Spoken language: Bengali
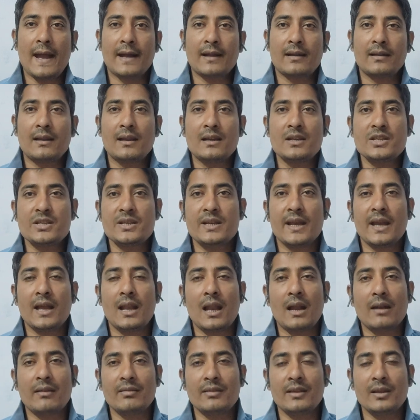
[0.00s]
একটা
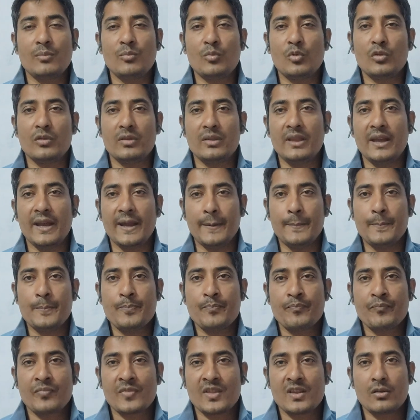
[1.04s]
সিএলআরসির মধ্যে
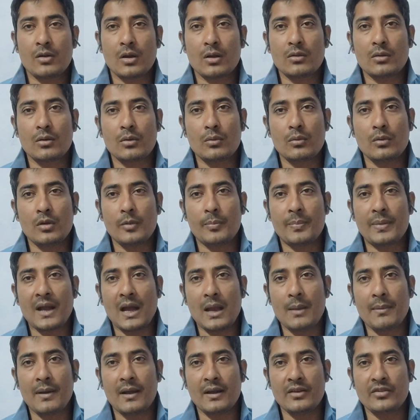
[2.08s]
যতগুলো
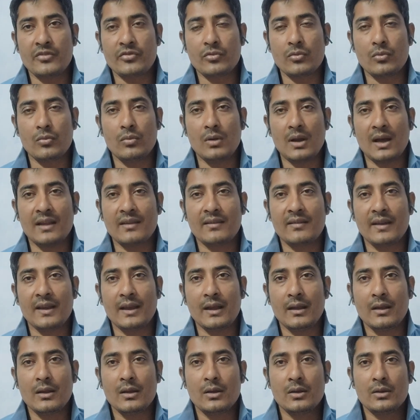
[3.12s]
প্রাইমারি স্কুল আছে
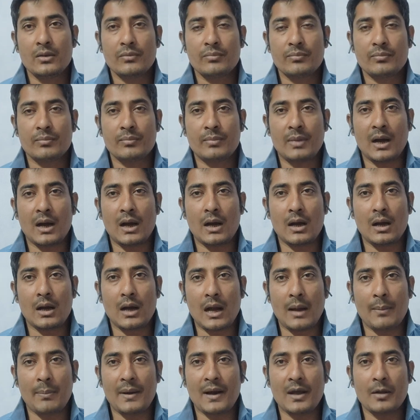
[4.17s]
বা
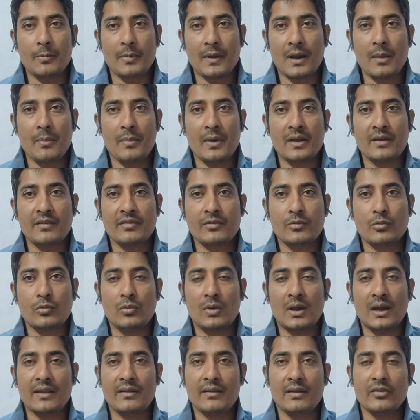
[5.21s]
আপার প্রাইমারি
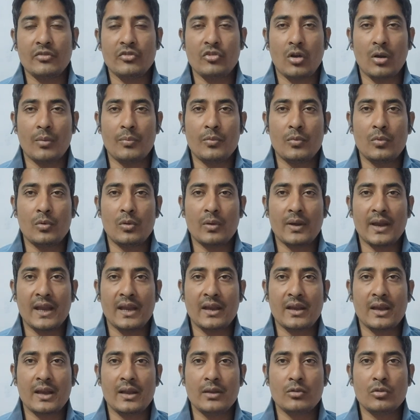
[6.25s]
স্কুল আছে সবগুলোকেই
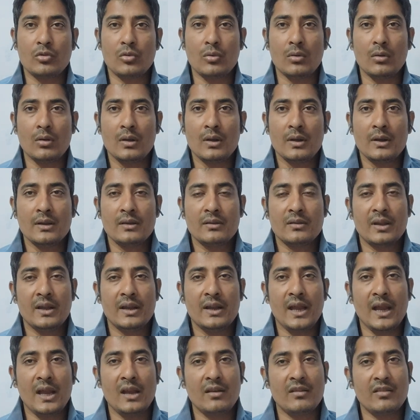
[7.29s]
কিন্তু
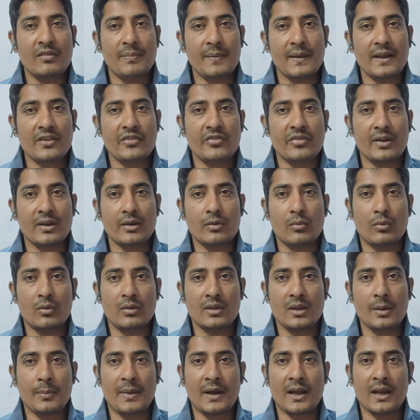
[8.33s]
তিনি ইন্সপেকশন
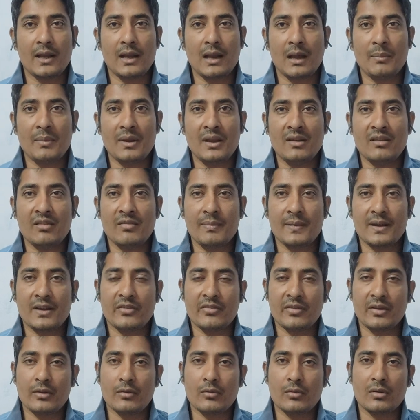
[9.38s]
করতে পারেন আমি
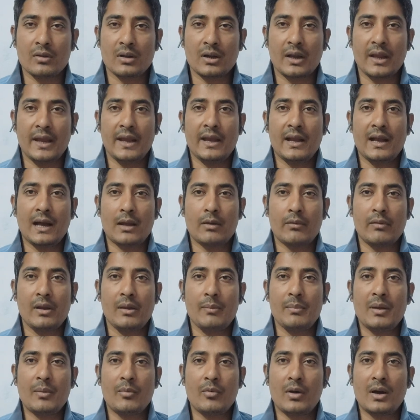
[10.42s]
ইন্সপেকশন কথাটা এই
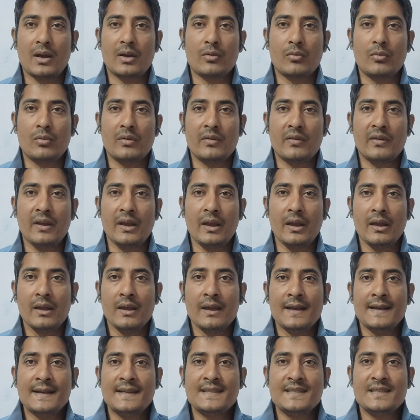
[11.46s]
কারণেই ব্যবহার করছি
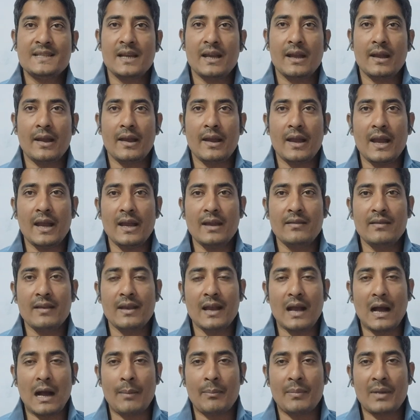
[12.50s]
যে এই যে
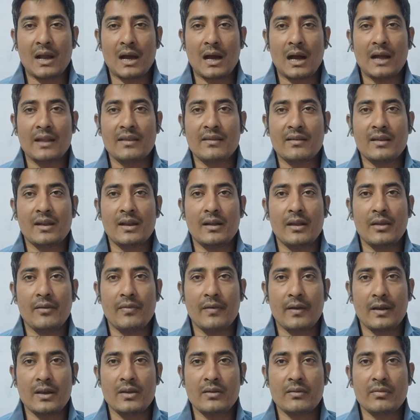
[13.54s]
আমরা আজকে
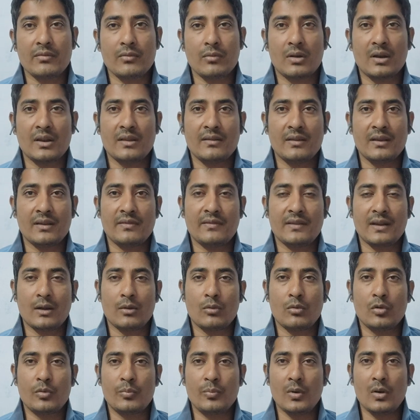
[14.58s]
ডিফারেন্স করার চেষ্টা
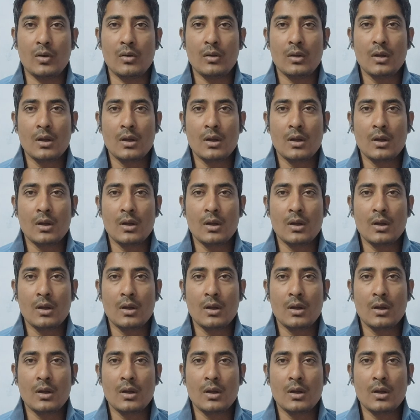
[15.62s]
করব